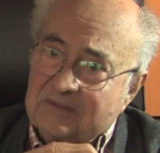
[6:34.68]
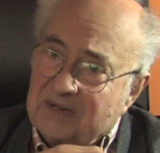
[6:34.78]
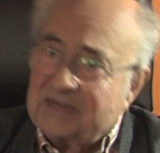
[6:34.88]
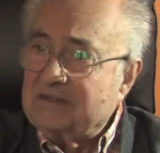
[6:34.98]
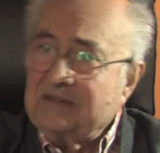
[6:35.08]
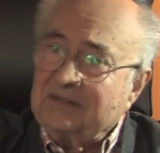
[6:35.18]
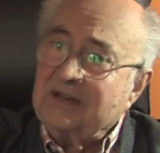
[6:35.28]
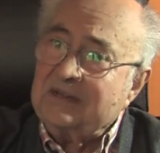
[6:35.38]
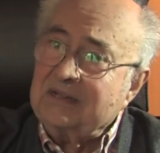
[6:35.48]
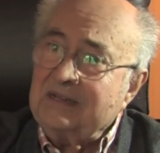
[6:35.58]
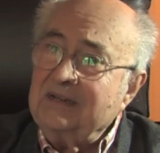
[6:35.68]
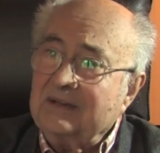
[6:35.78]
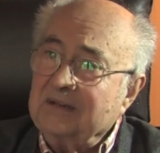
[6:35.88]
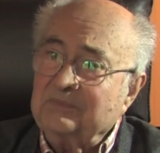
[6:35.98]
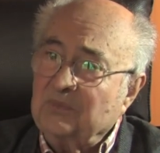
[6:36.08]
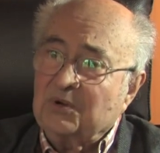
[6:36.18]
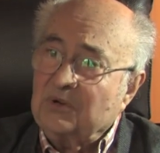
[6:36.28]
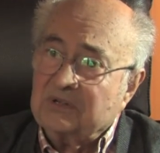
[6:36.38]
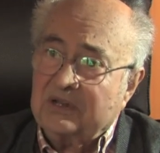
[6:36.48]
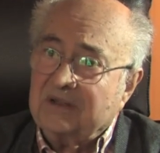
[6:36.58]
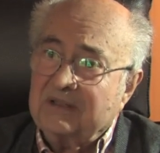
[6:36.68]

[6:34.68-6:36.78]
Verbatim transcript: que marche tranquila por los que